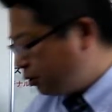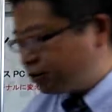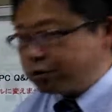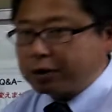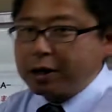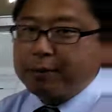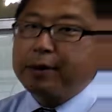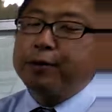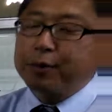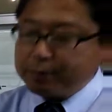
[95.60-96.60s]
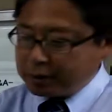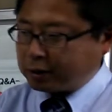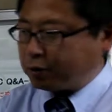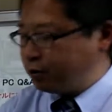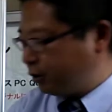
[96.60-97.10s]
のクォーターンま
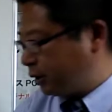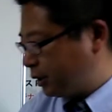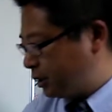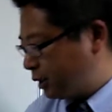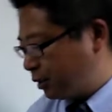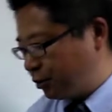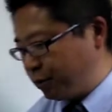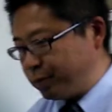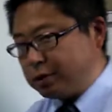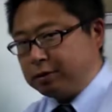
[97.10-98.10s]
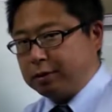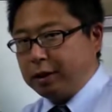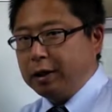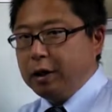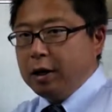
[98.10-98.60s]
でという形になっておりますの
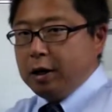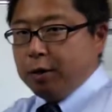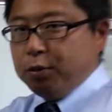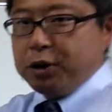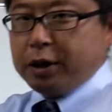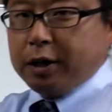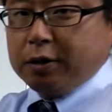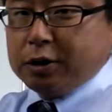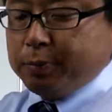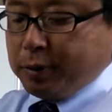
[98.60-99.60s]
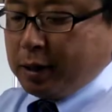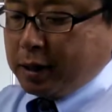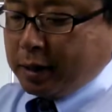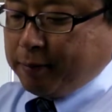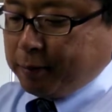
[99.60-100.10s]
で、もし XP
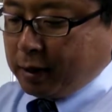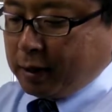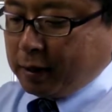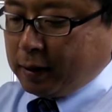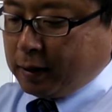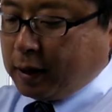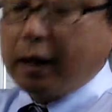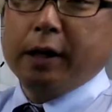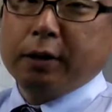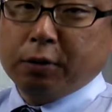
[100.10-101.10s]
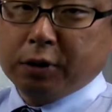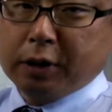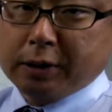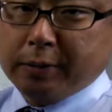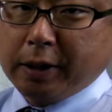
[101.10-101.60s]
で、ね、考えているお
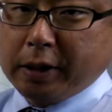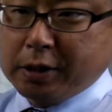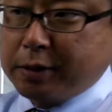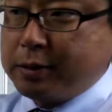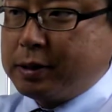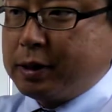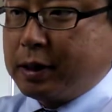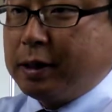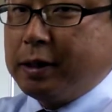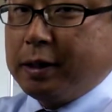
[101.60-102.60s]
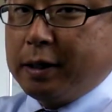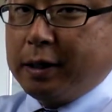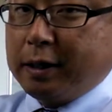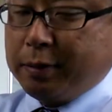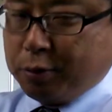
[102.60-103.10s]
客様いらっしゃいましたら、
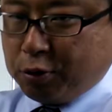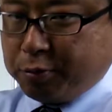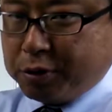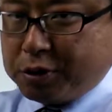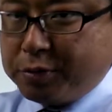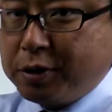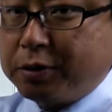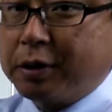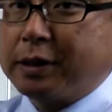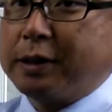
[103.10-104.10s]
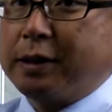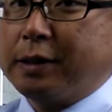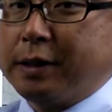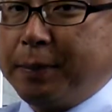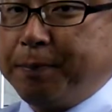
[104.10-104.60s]
えー、M コーポレーションまでお問い合わせく
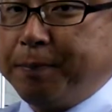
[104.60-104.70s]
ださい。